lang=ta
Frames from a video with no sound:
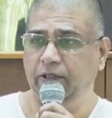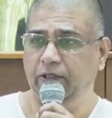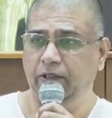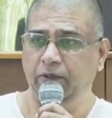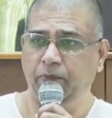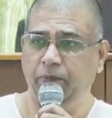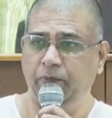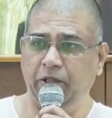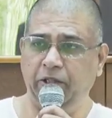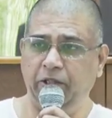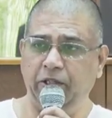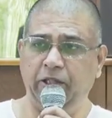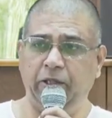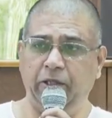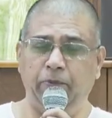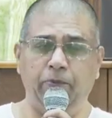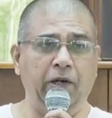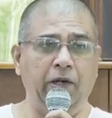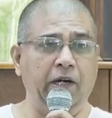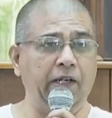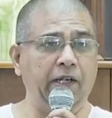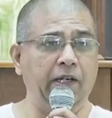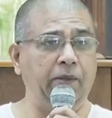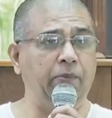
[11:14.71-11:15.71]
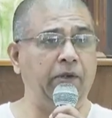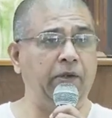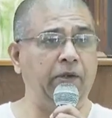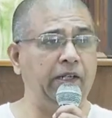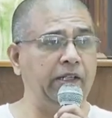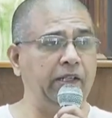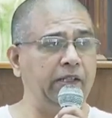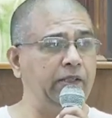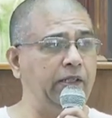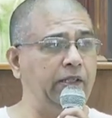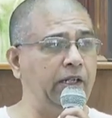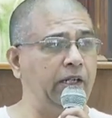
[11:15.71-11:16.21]
பெரிய பாரமாக
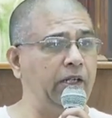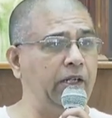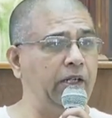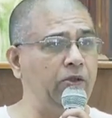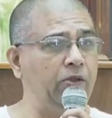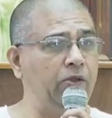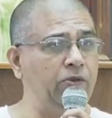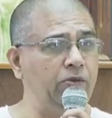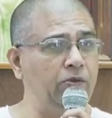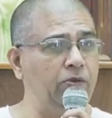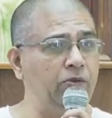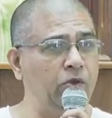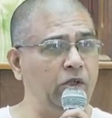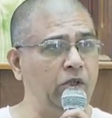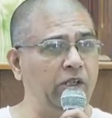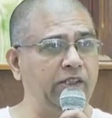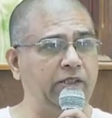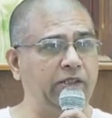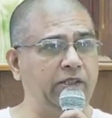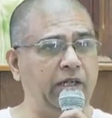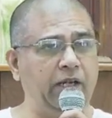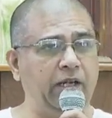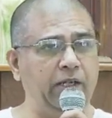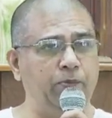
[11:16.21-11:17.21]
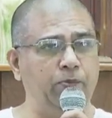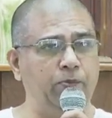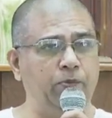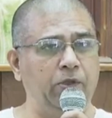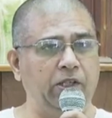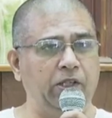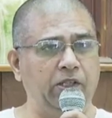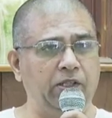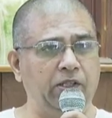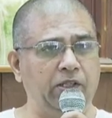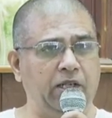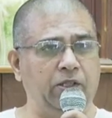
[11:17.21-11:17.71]
இருந்தாலும் உள்ளத்தில் அன்பு
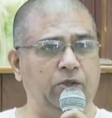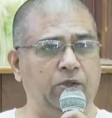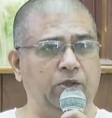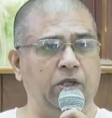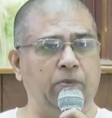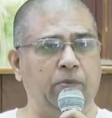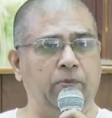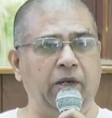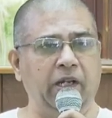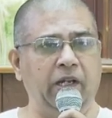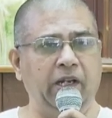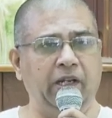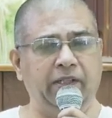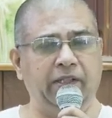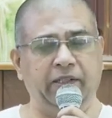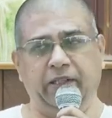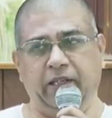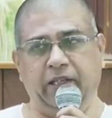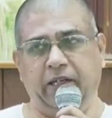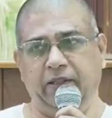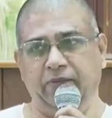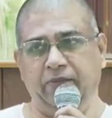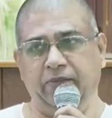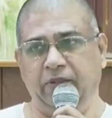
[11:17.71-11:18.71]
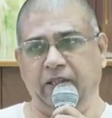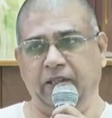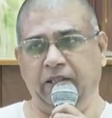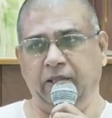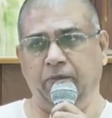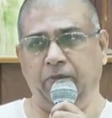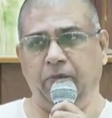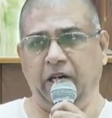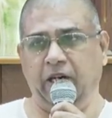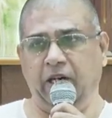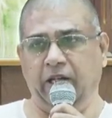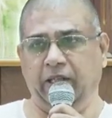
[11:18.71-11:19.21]
இருந்தால் அது ஒரு பலன்தான் அந்த
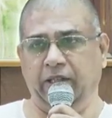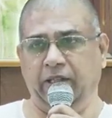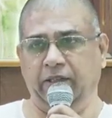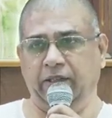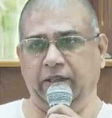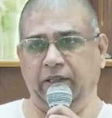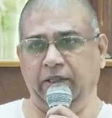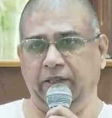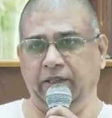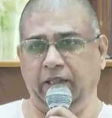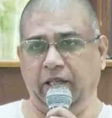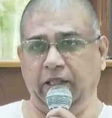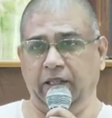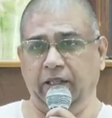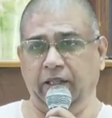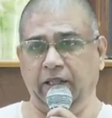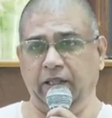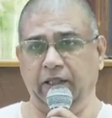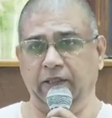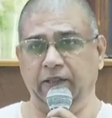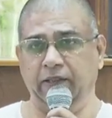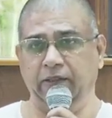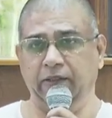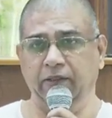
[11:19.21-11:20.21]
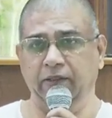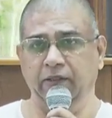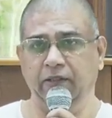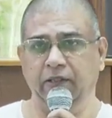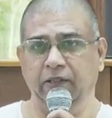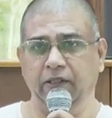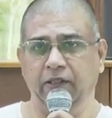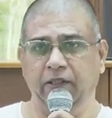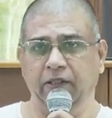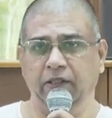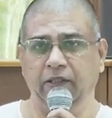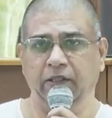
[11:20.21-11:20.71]
பாரத்தை தாங்கிறதுக்கு
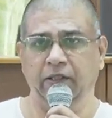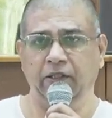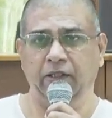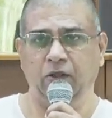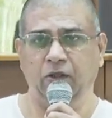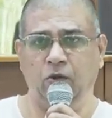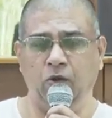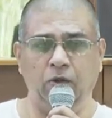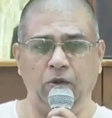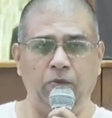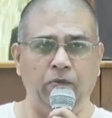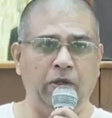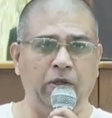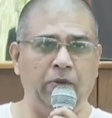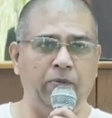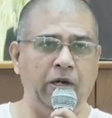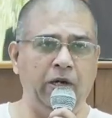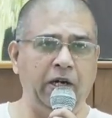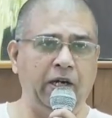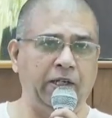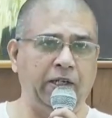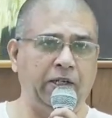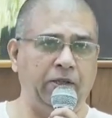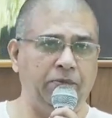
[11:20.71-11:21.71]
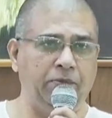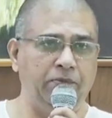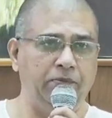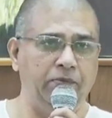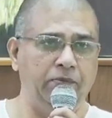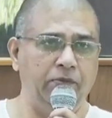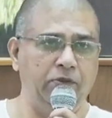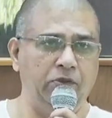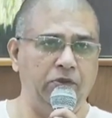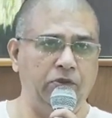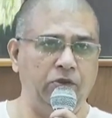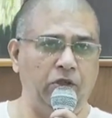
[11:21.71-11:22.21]
குடும்ப பாரம்
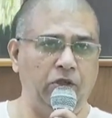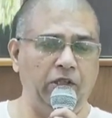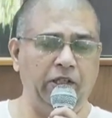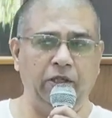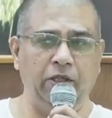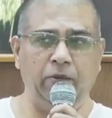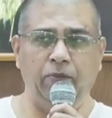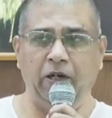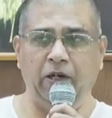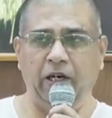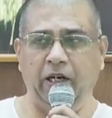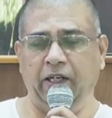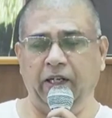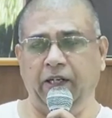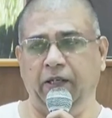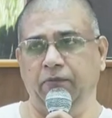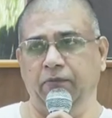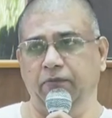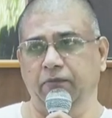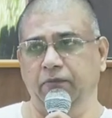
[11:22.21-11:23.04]
தொழில் பாரம்